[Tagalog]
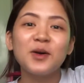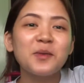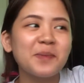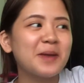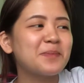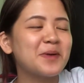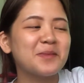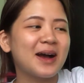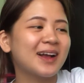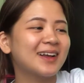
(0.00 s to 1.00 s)
Dalawang paper
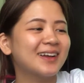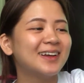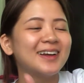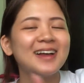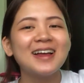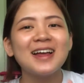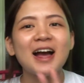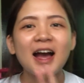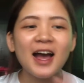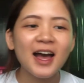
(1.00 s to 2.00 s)
bag.
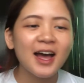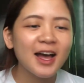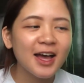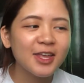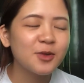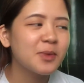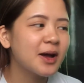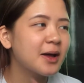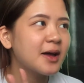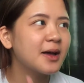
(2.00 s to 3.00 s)
Ah, uh, yung
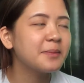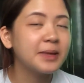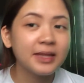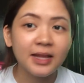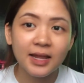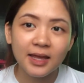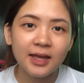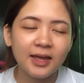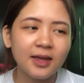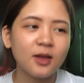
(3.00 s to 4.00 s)
mga
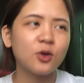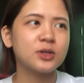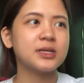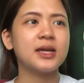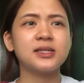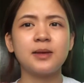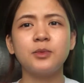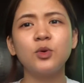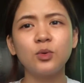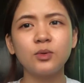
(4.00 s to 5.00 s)
binili ko sa
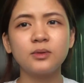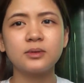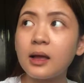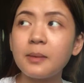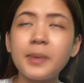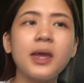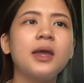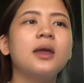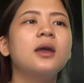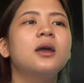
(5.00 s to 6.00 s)
SM e nung
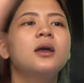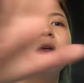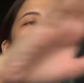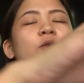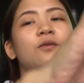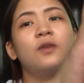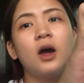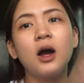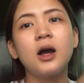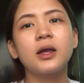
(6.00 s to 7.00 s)
kagabi, yung
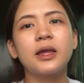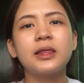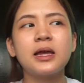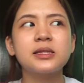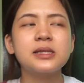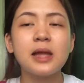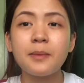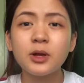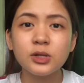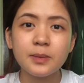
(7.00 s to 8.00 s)
vlog na
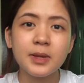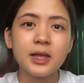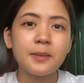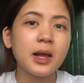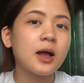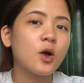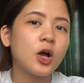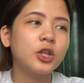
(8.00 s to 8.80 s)
sinabi ko, di ba, na gagawa